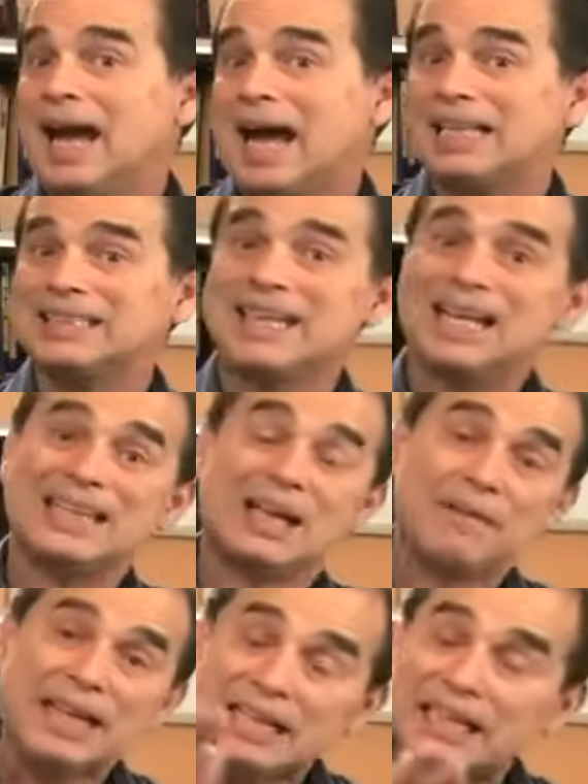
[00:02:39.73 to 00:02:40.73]
Hace
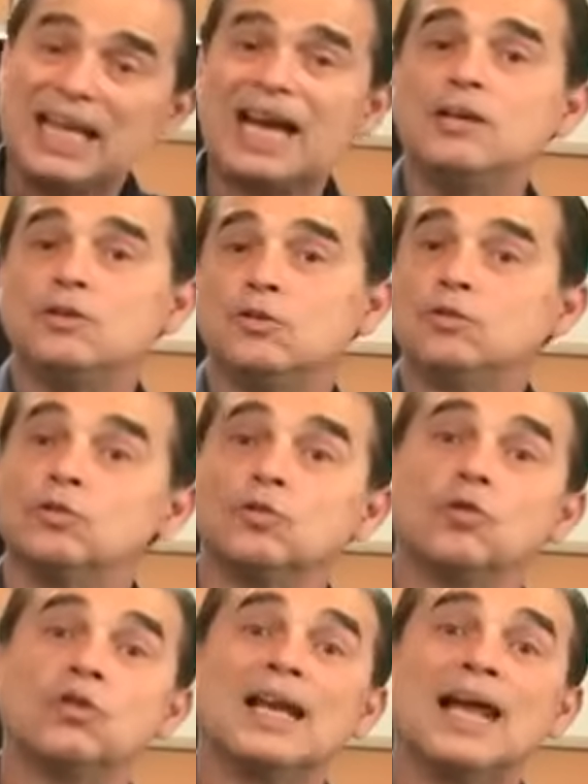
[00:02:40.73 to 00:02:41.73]
hasta 20 años,
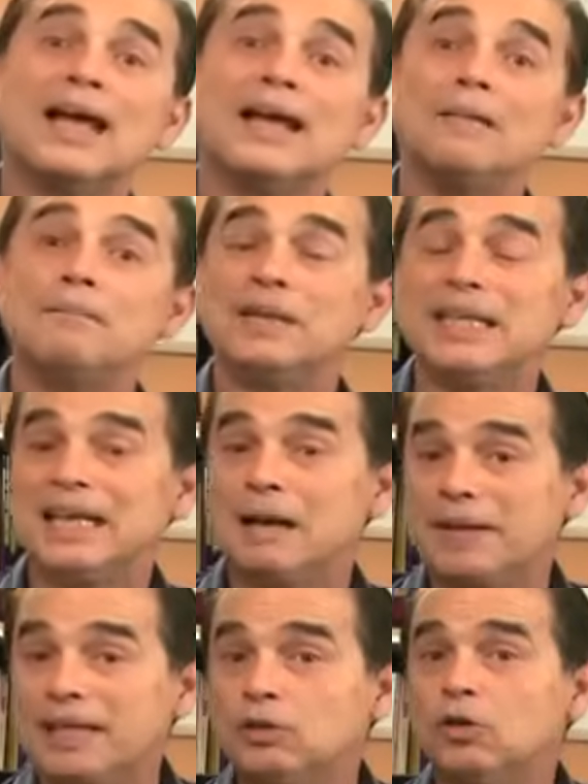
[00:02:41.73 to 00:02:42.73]
toda la
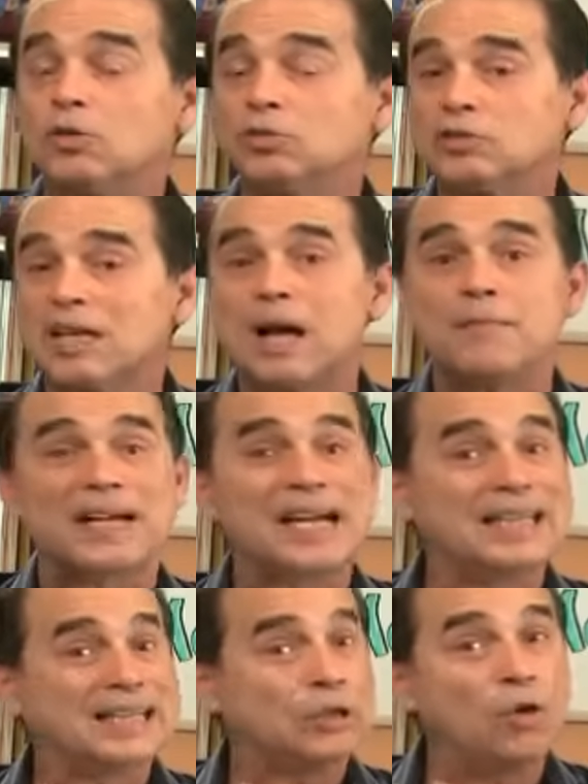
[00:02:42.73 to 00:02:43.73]
medicamento que se usaba para
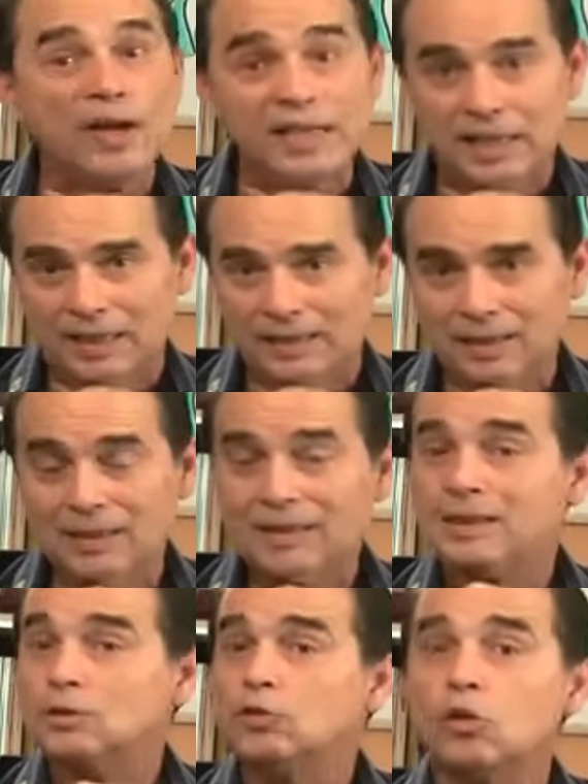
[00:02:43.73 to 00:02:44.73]
la tiroide,
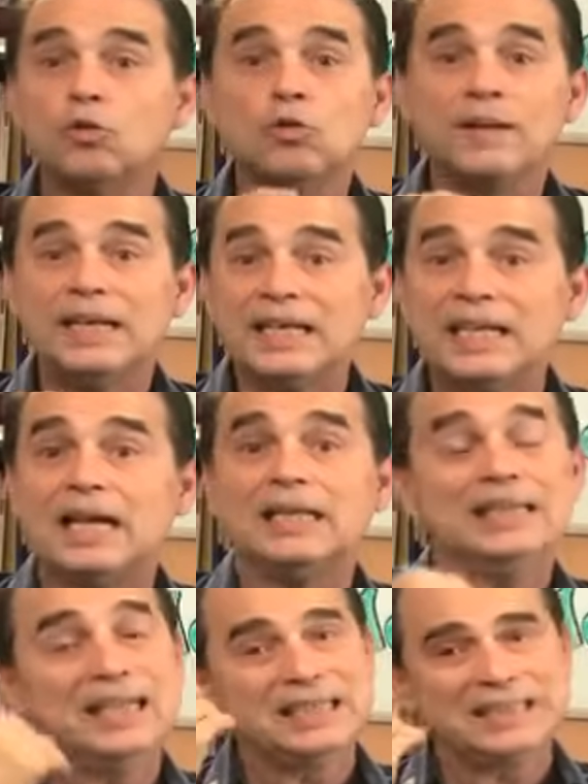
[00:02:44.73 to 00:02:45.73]
todo venía
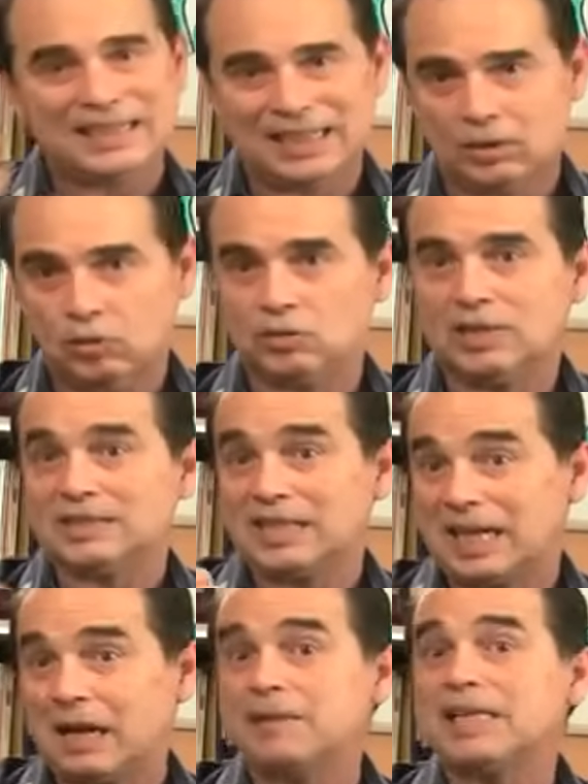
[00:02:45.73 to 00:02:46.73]
del cerdo, se le
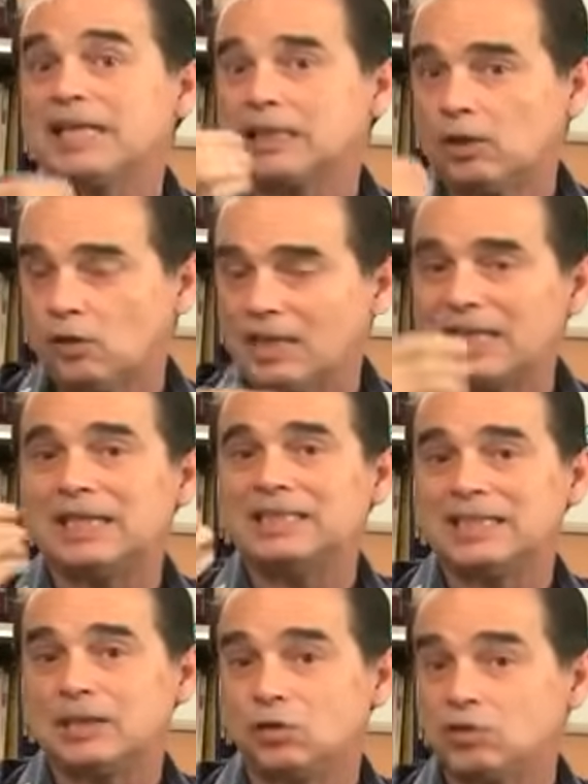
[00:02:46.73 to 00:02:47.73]
sacaba de la tiroide del
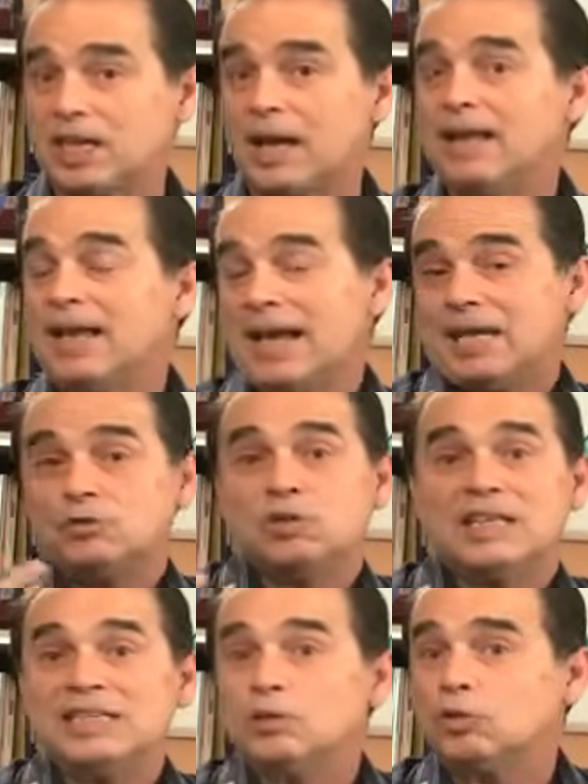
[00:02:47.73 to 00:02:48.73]
cerdo. O sea, eso
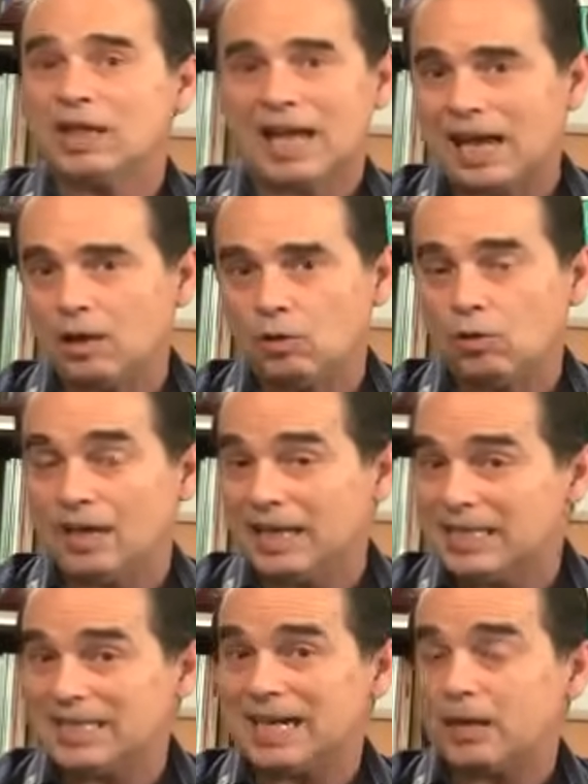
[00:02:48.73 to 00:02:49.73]
le dice a usted algo, le
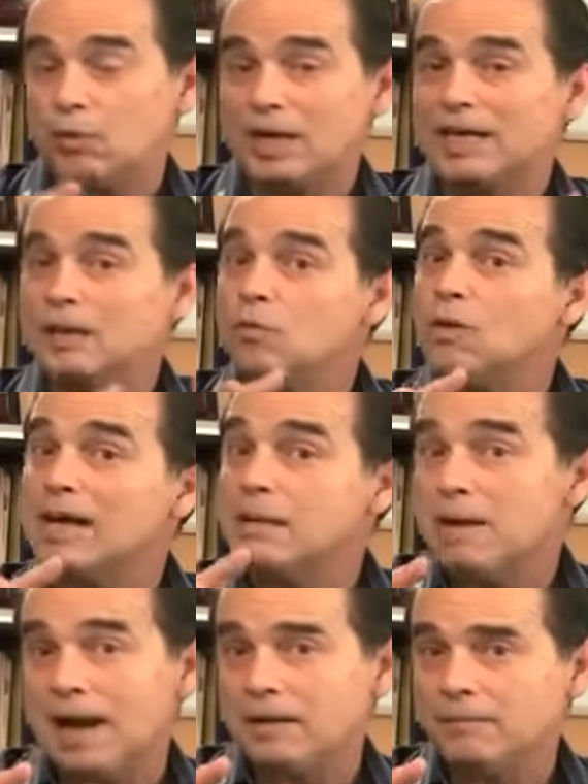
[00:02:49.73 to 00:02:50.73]
dice que no hay ningún
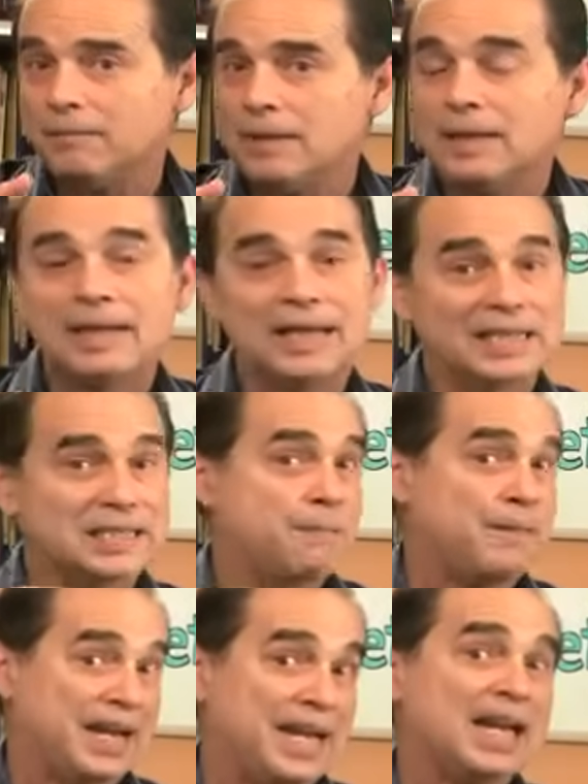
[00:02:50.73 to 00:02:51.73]
animal que se
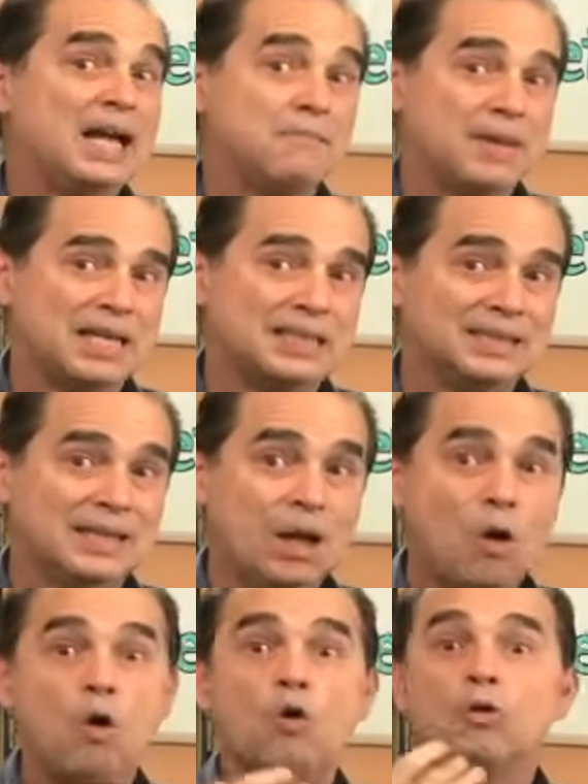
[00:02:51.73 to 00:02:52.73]
parezca más
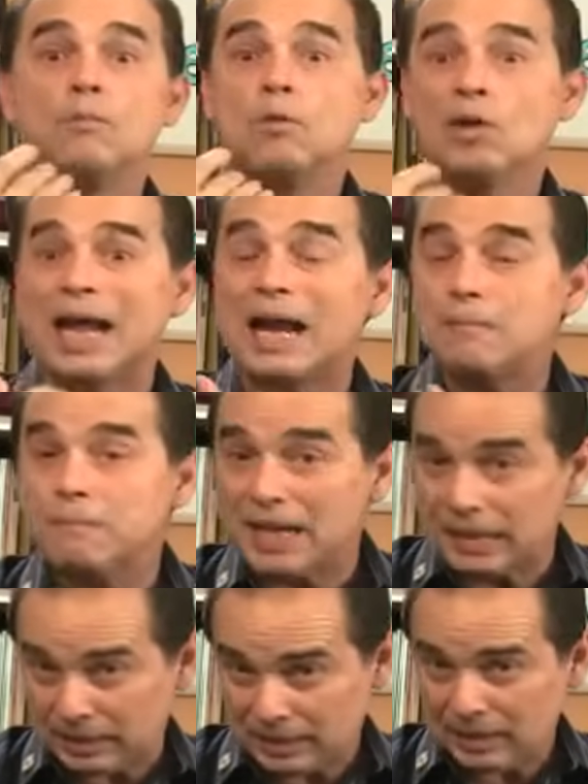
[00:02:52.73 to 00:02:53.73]

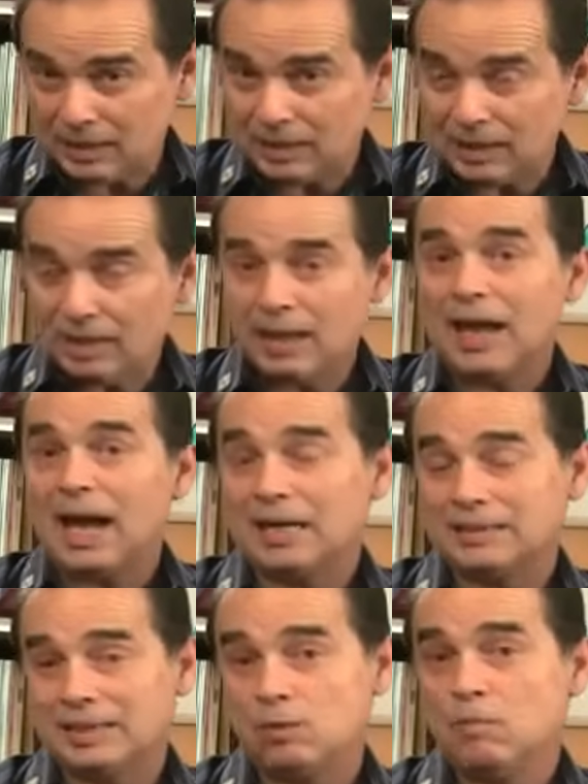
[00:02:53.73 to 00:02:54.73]
hormonalmente
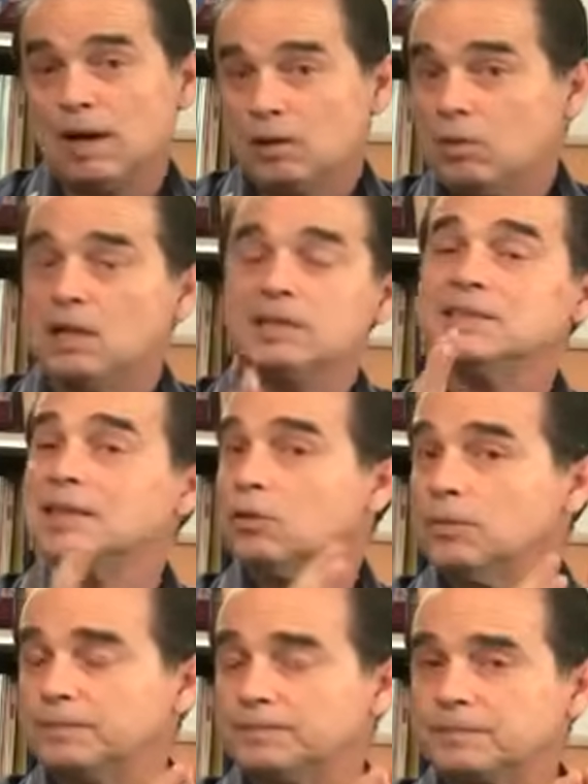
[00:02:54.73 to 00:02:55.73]
al ser humano que el
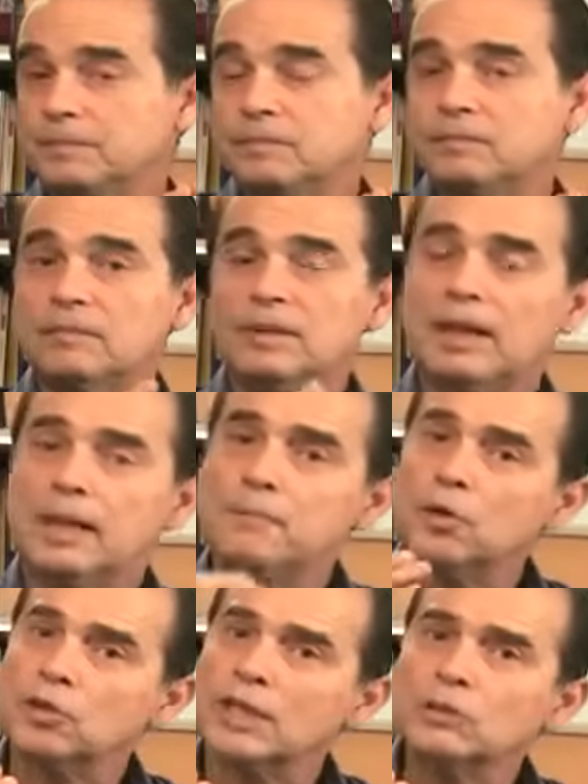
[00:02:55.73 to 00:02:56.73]
cerdo.
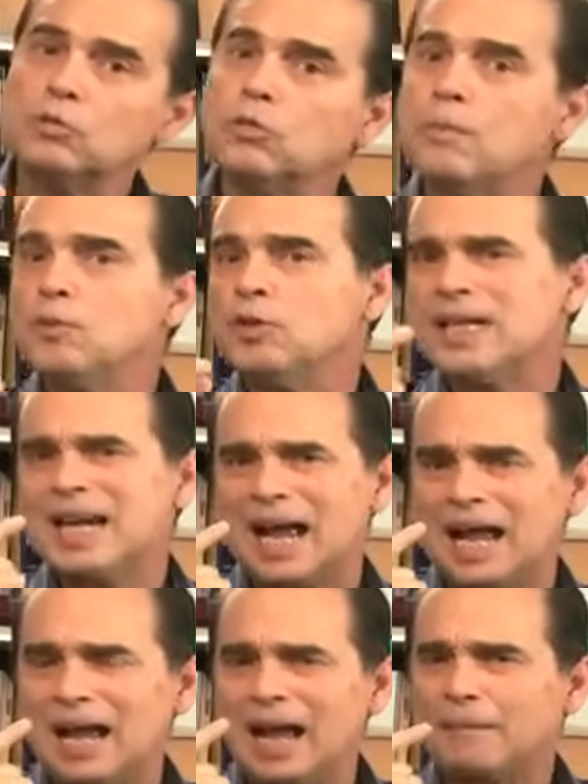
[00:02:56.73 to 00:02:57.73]
Por lo tanto, uno
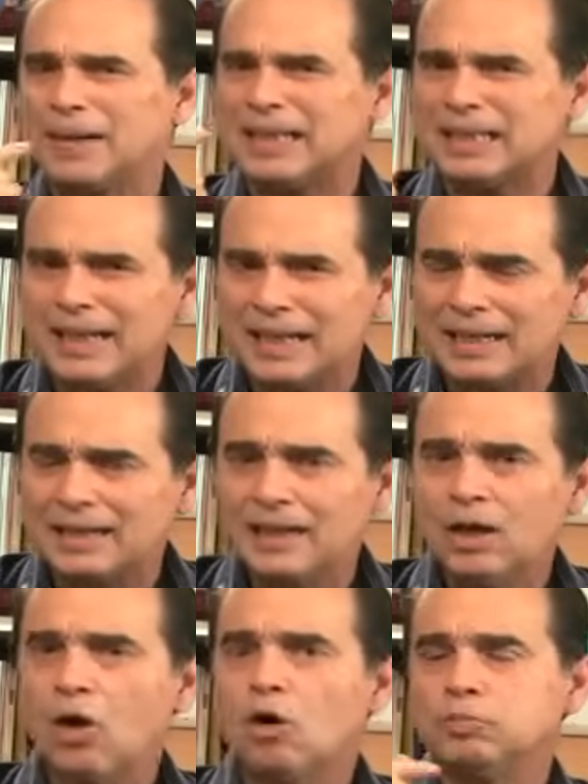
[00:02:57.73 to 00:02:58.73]
pudiera aprender
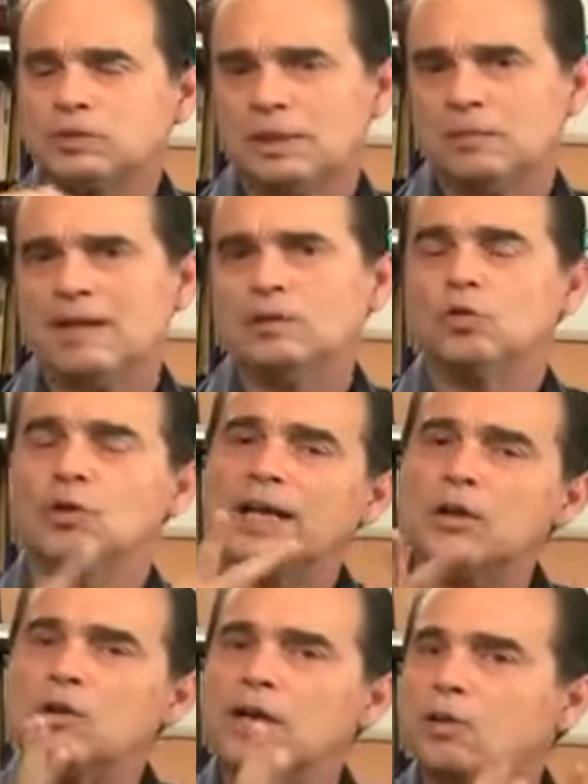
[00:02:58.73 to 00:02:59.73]
observando
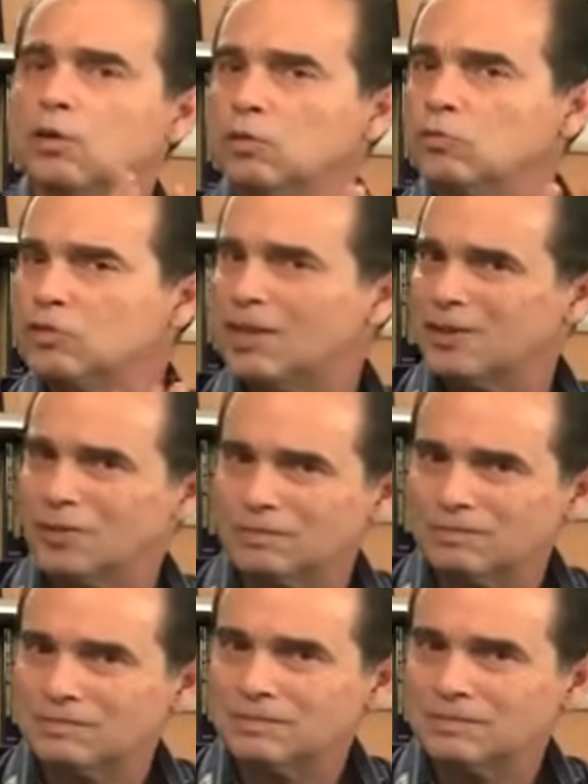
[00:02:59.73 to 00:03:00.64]
qué es lo que engorda un cerdo.